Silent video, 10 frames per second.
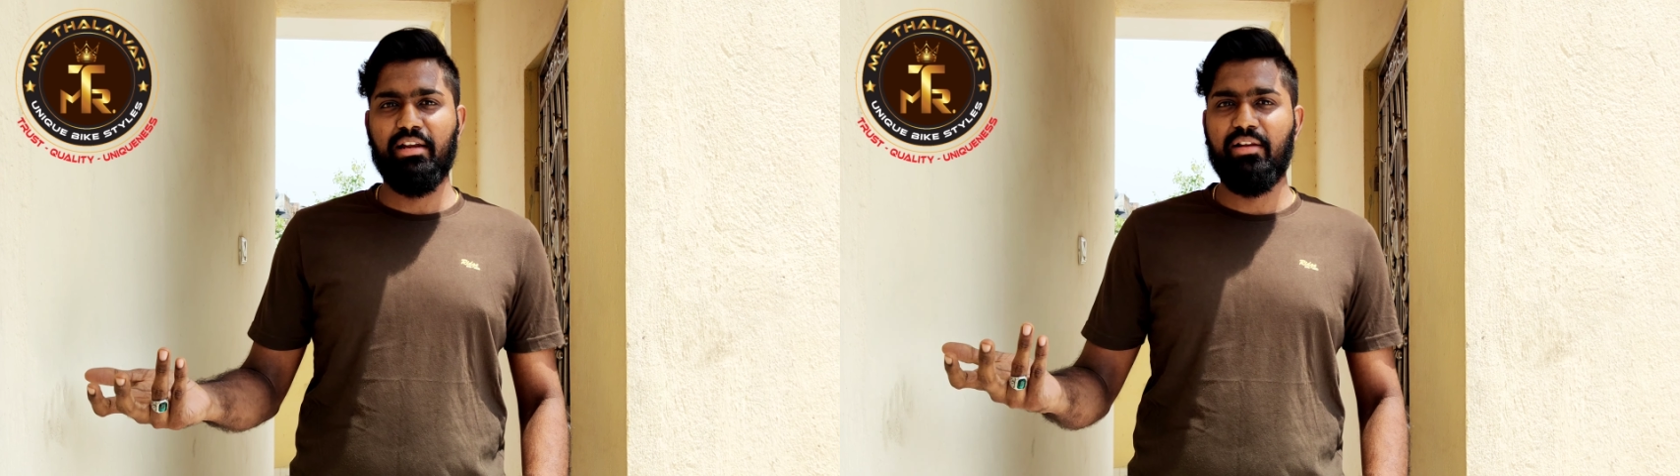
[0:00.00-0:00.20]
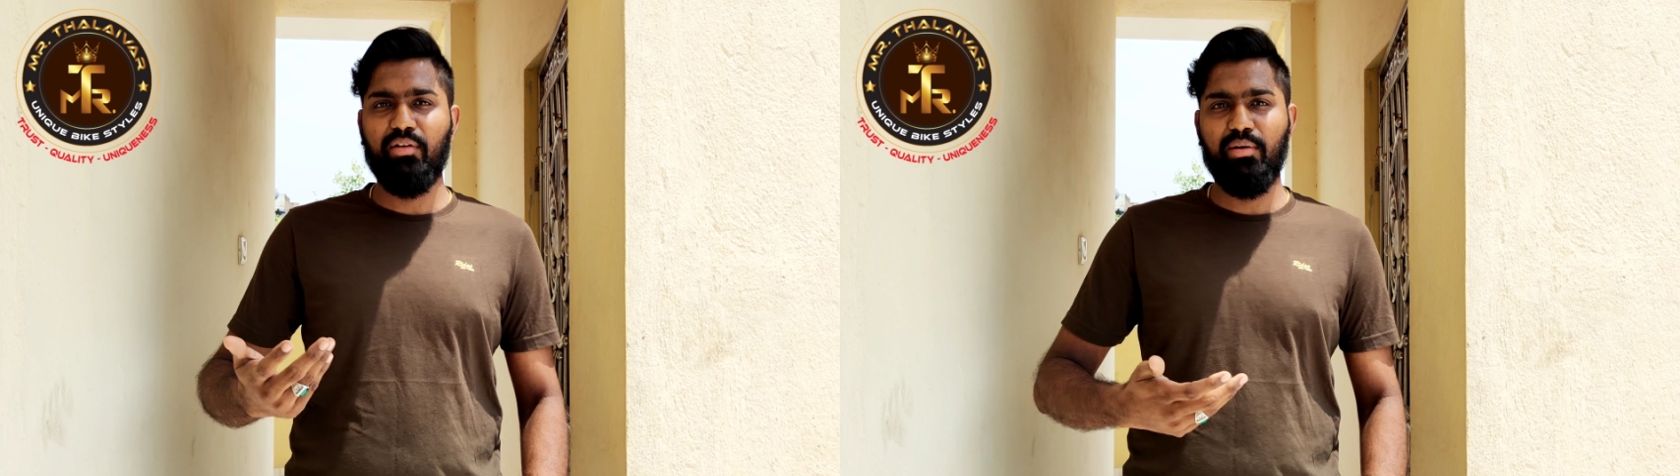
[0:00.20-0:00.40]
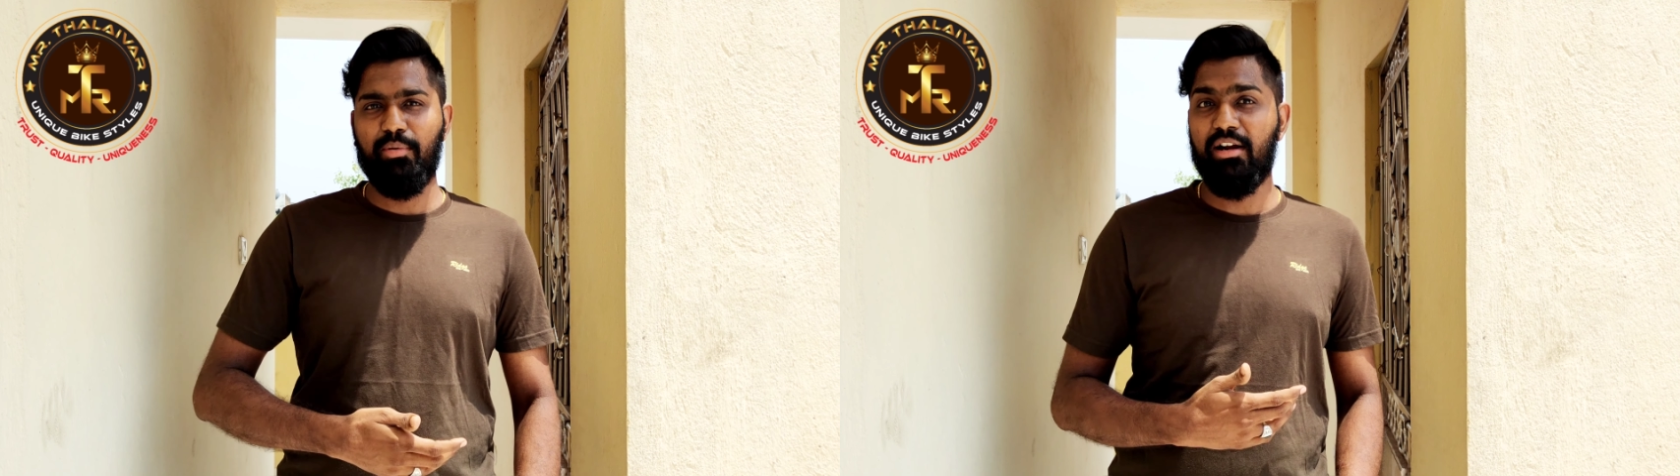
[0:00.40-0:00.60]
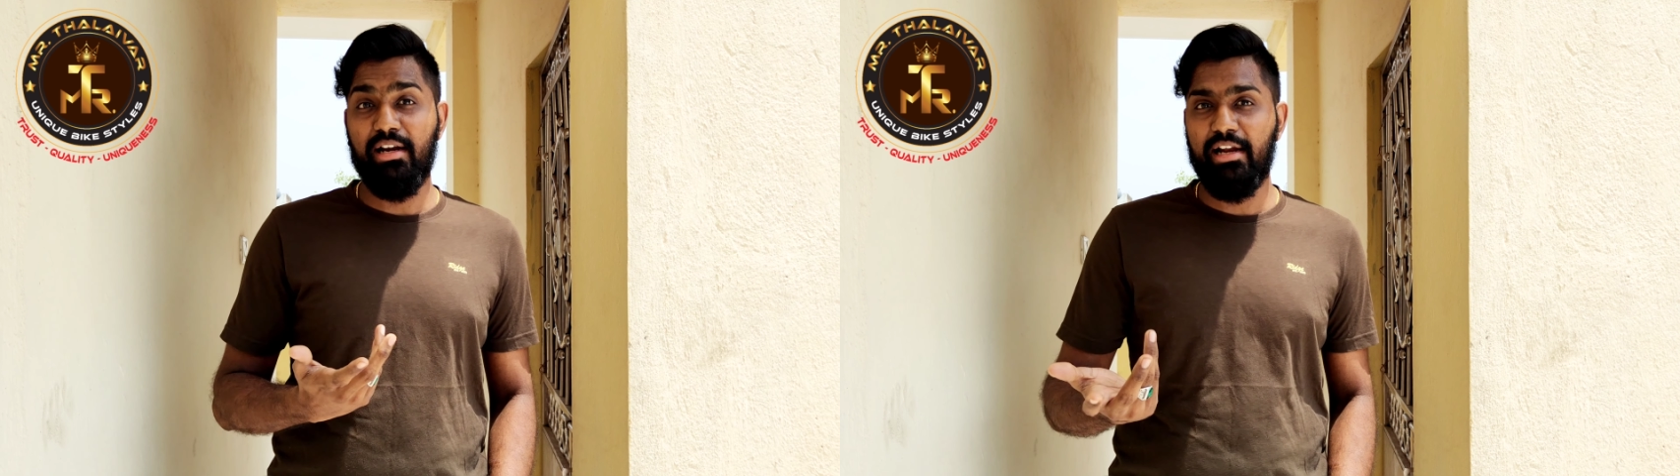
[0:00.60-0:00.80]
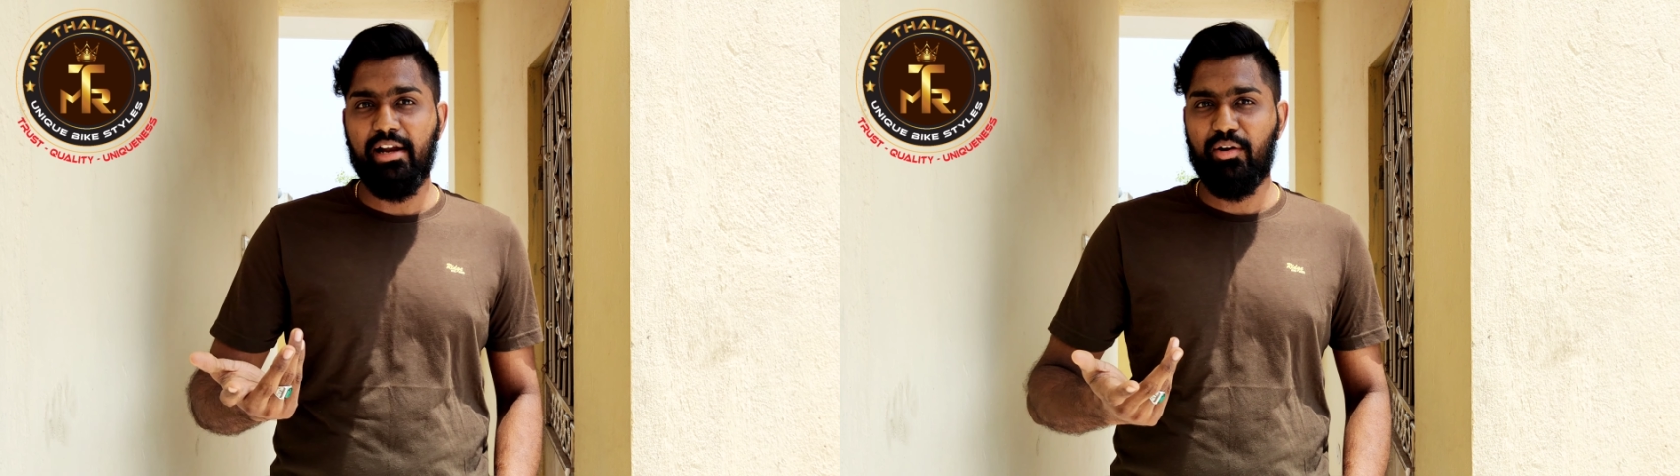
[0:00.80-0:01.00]
டெலிவரி பண்ணனா
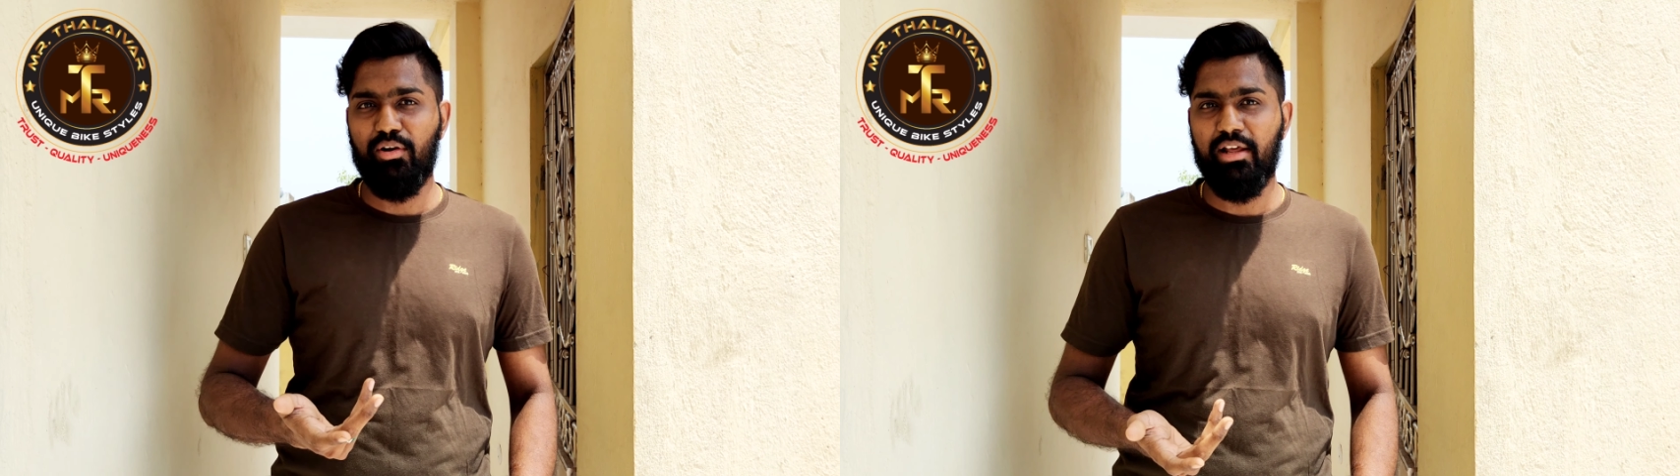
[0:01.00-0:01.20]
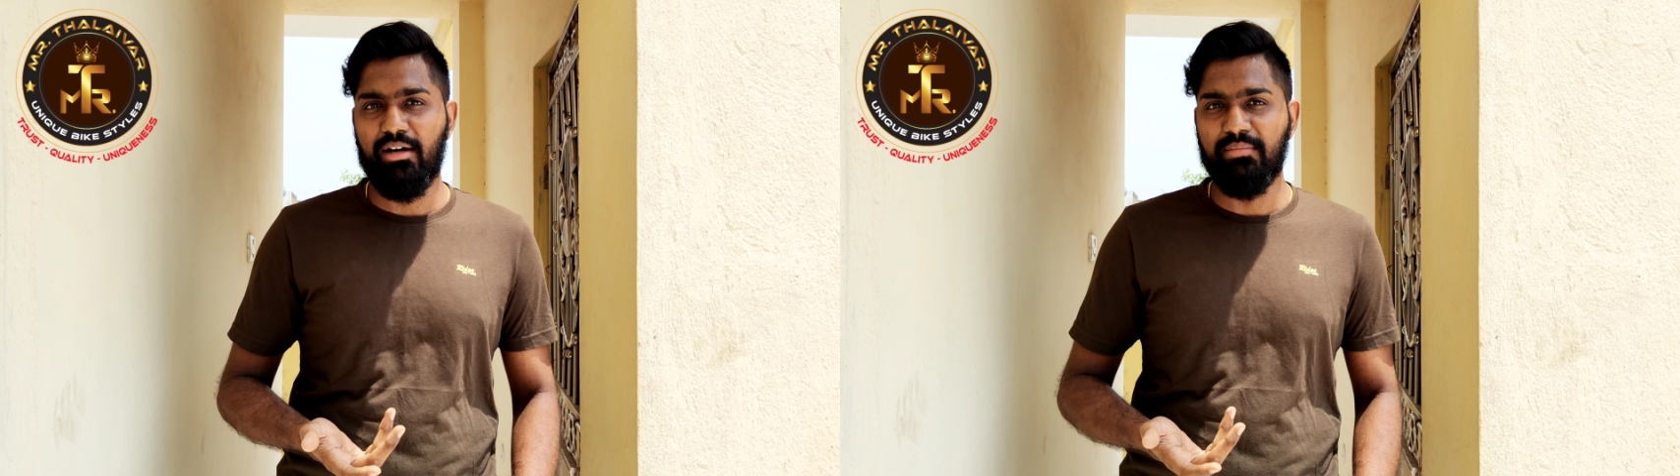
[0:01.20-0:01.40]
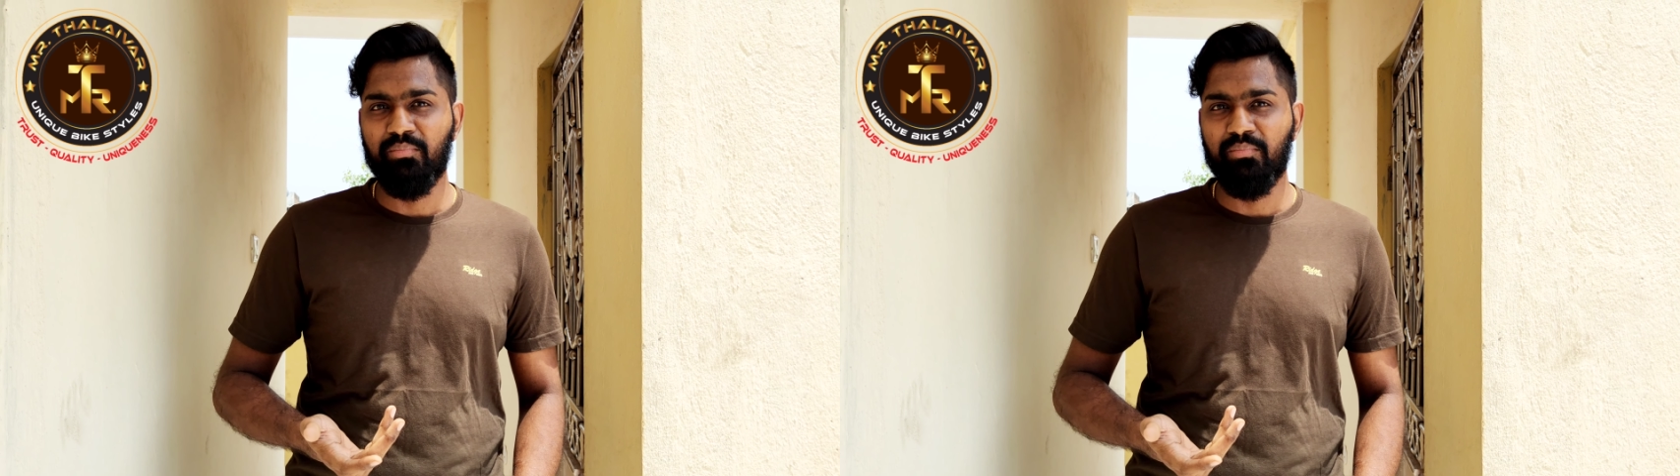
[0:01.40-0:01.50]
லேட் ஆகிடும் இல்லையா